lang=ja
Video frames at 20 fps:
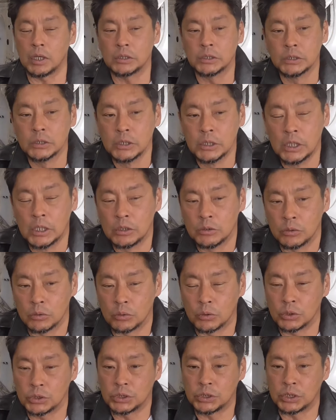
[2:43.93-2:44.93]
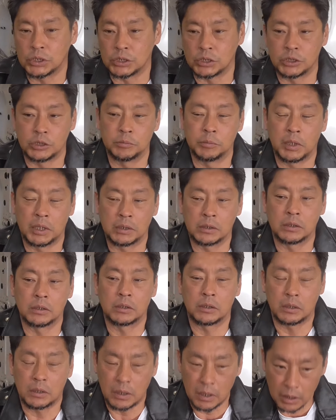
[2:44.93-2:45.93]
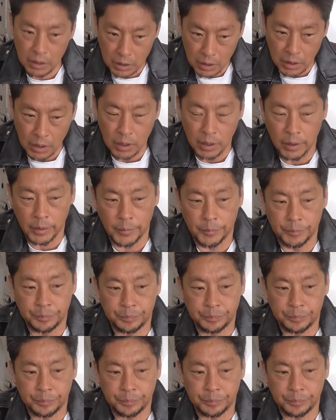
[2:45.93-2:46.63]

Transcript: すけどね残してしまって